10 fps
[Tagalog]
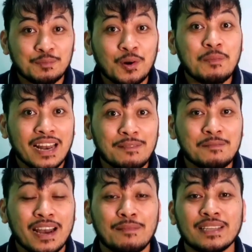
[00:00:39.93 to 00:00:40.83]
po,
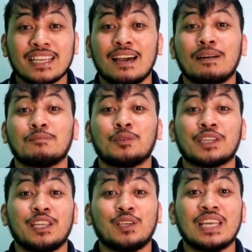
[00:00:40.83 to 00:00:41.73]
maraming maraming salamat po
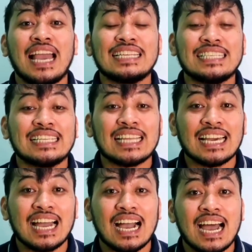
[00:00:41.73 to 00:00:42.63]
sa inyo dahil sila
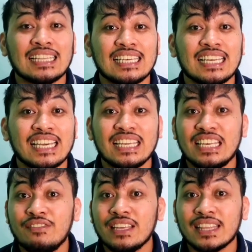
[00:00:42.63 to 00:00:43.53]
talaga ang ating naging
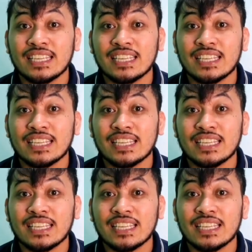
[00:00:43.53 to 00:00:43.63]
living